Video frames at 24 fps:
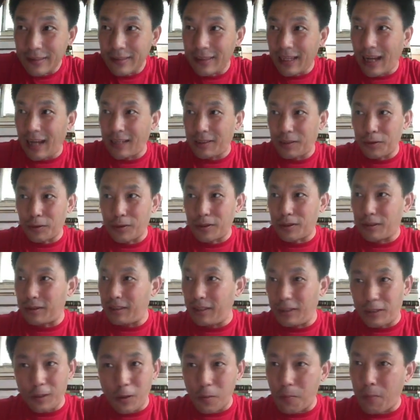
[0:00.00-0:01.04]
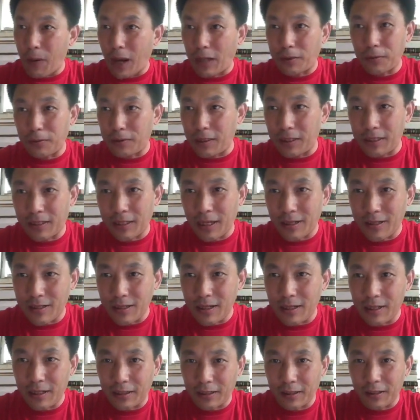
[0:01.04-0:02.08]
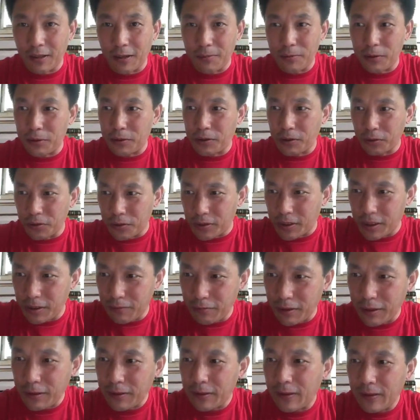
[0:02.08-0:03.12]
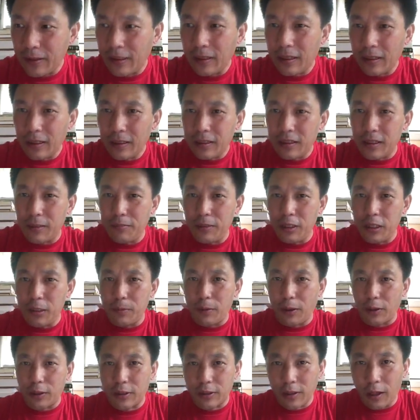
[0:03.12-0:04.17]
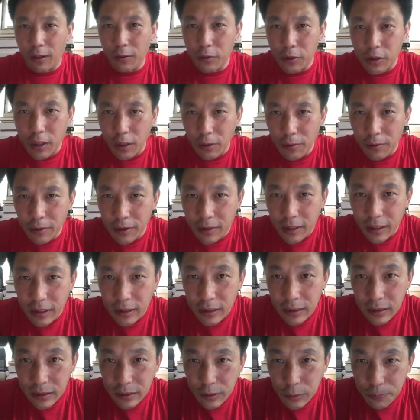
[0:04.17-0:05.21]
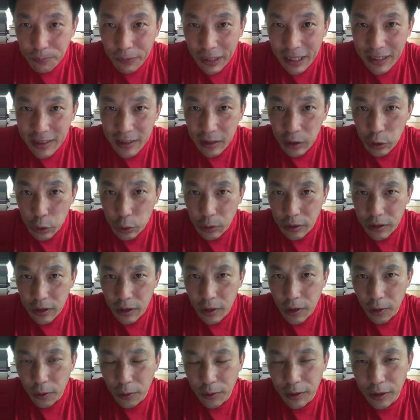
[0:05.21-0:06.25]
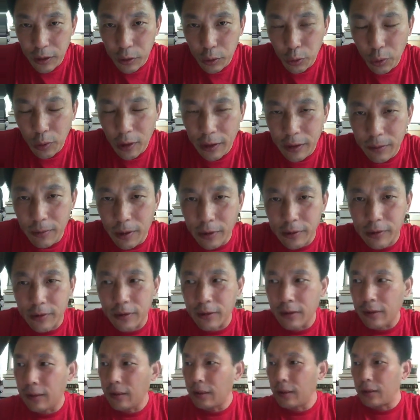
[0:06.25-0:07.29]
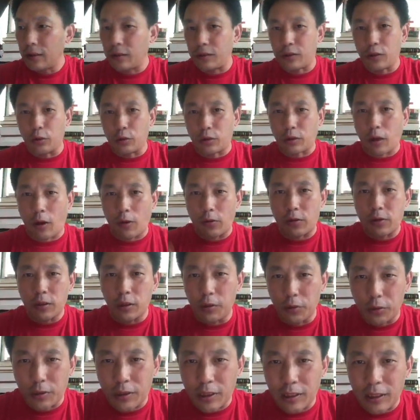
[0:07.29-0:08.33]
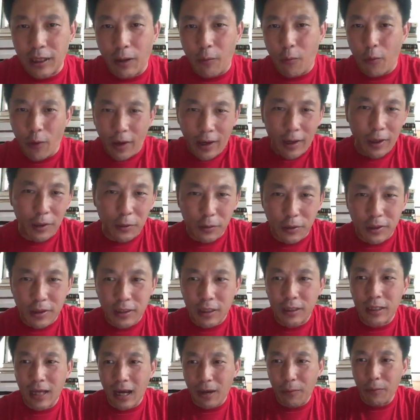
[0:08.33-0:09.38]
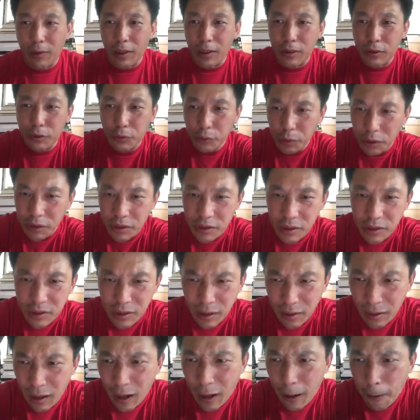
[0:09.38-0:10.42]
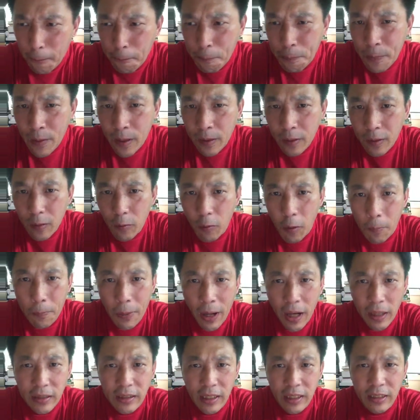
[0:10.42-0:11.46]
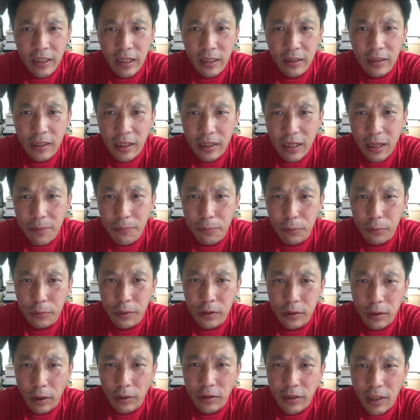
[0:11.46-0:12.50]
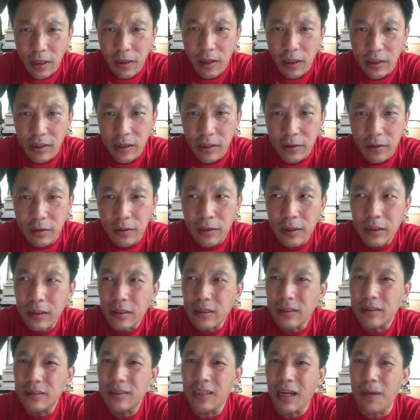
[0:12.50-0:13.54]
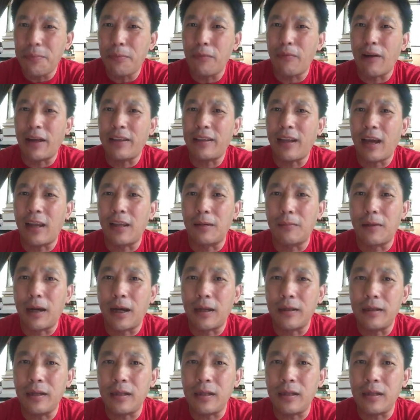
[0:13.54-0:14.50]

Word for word: 那就是一九八九年三十年前邓小平就是因为，《人民日报》四二六社论给北京学生扣了一个动乱的帽子，就导致六次镇压，我也六次镇压，我也血洗香港，我派野战野战部队到香港街头，那不完蛋了吗？